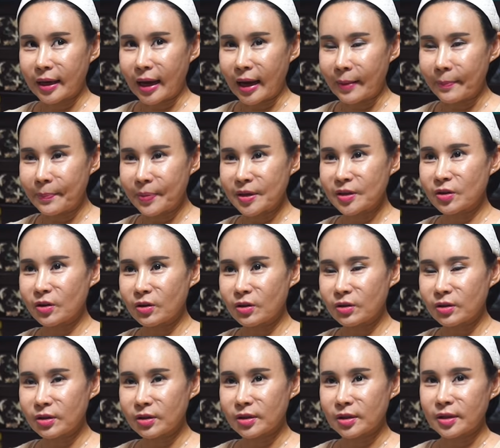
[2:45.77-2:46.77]

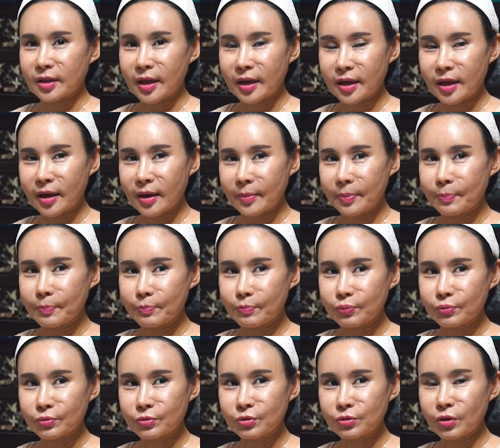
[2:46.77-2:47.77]
앞에서는 되게
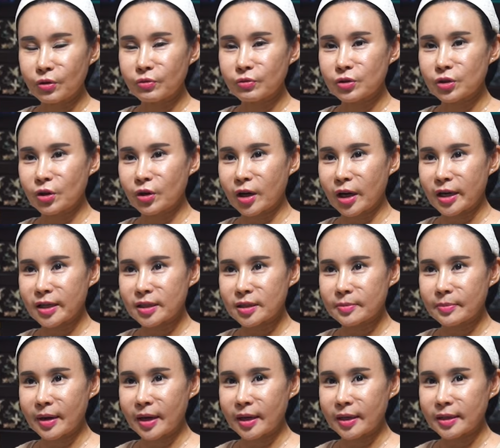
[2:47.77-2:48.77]
부드러운 척
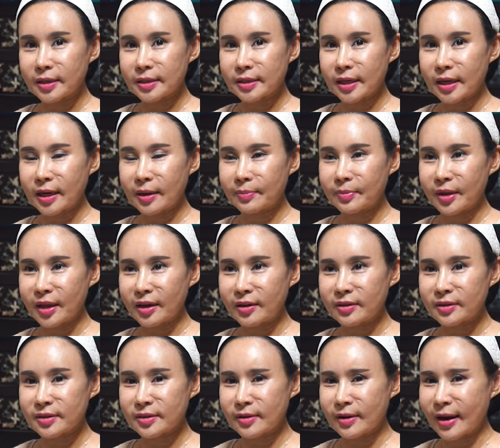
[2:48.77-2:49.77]
하지만 이 사람
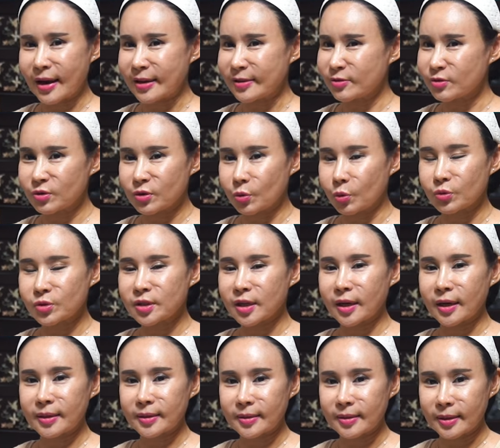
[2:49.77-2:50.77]
내근지는 아주 독사
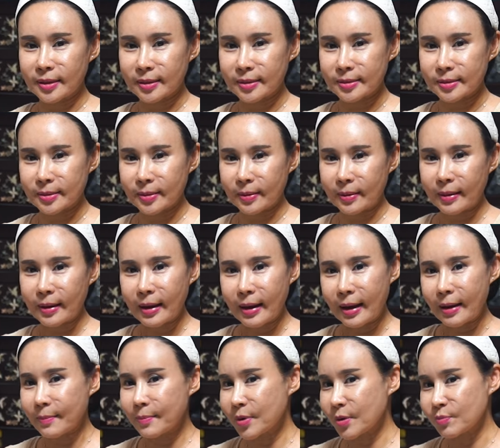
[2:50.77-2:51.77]
같은 데 있어.
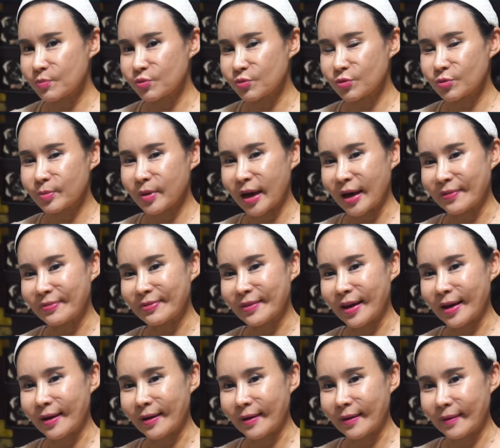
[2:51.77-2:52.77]
한번 물으면 안
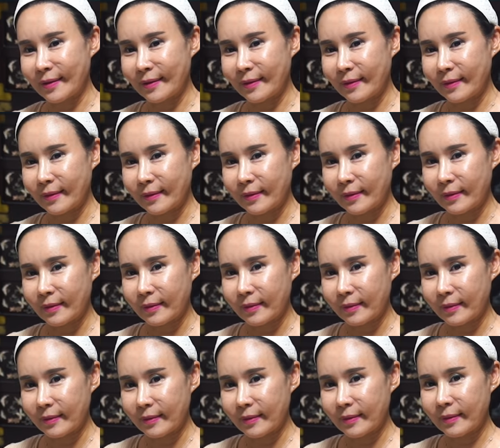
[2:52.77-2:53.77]
나.
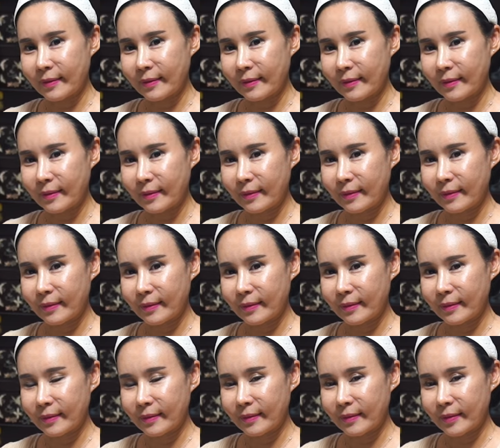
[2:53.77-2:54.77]
응.
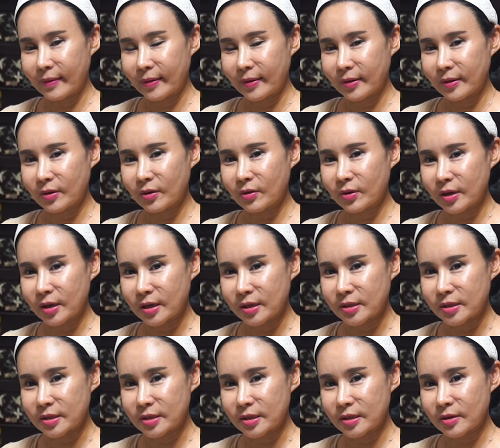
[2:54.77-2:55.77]
그런 게
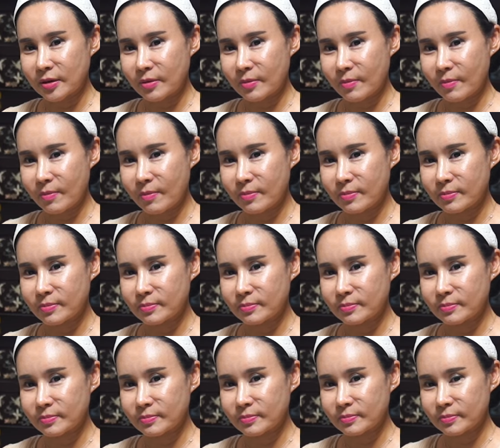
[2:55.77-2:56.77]
있지.
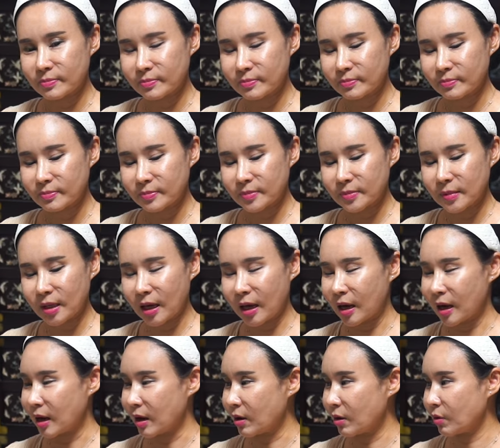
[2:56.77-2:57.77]
근데
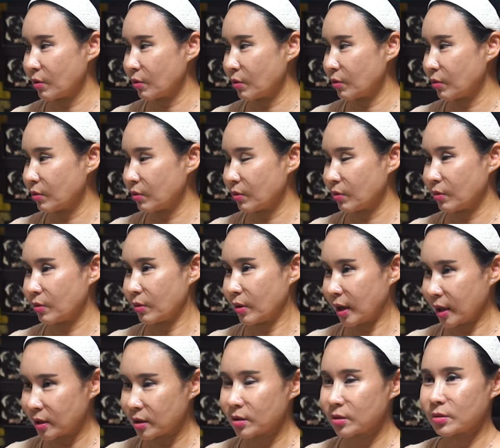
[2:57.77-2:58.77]
그러니까
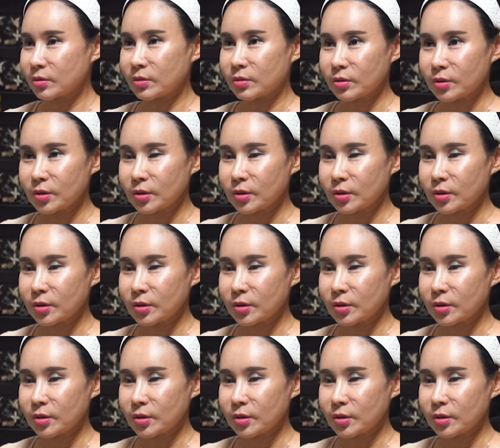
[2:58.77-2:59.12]
하여튼